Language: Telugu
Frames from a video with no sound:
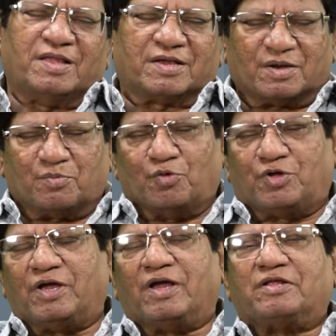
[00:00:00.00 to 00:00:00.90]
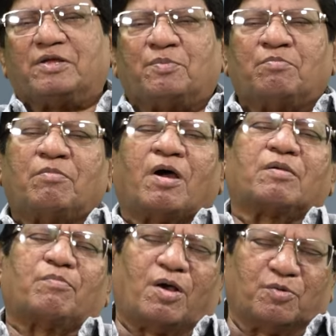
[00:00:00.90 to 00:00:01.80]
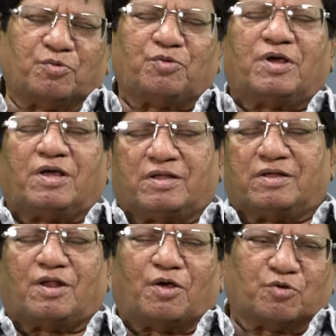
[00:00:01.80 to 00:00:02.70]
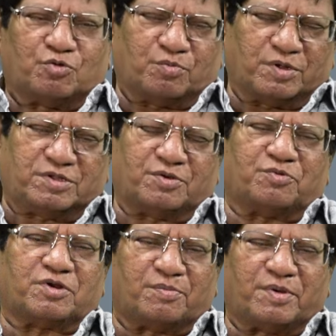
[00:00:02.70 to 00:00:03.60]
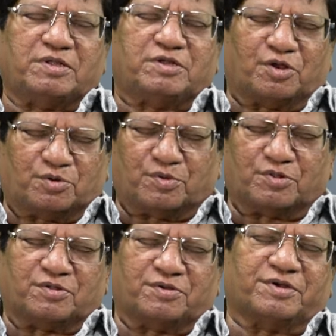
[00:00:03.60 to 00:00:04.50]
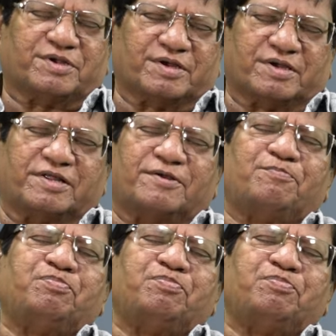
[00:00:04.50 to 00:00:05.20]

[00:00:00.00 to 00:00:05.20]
ఇక్కడ ముఖ్యంగా చెప్ మా మా గురువు గారికి నాకు మధ్య ఉన్న మంచి అనుబంధం ఏంటంటే